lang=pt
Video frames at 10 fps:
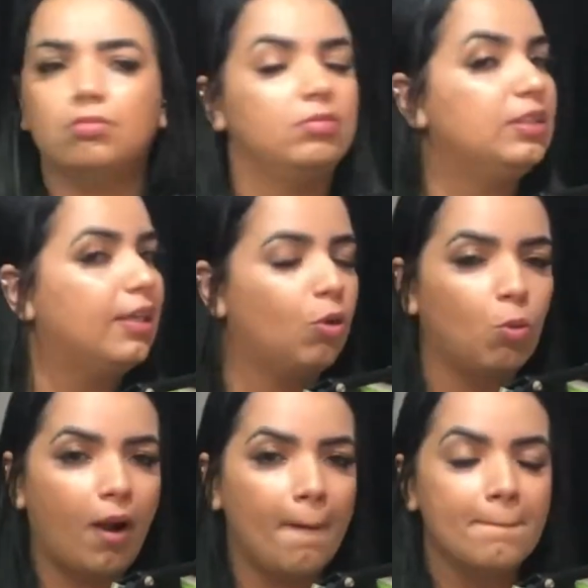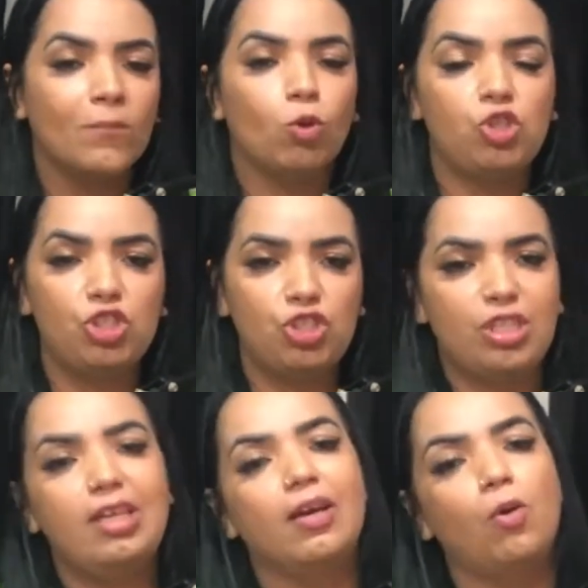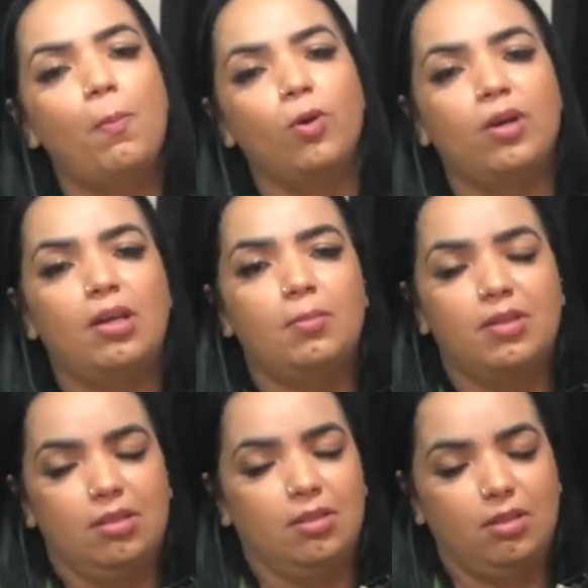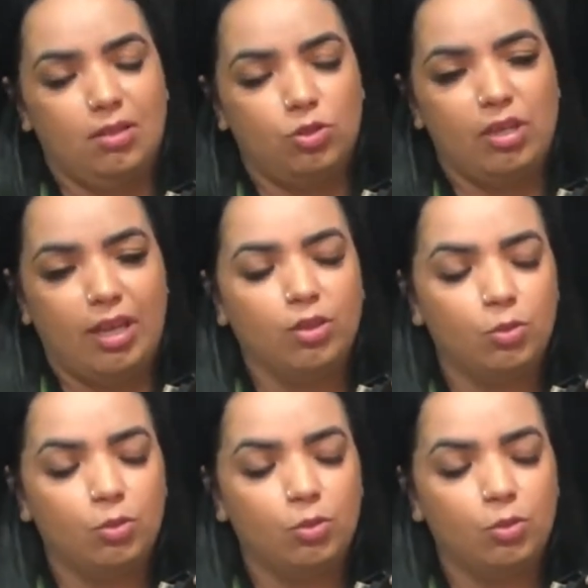Não Hoje em dia, o programa é,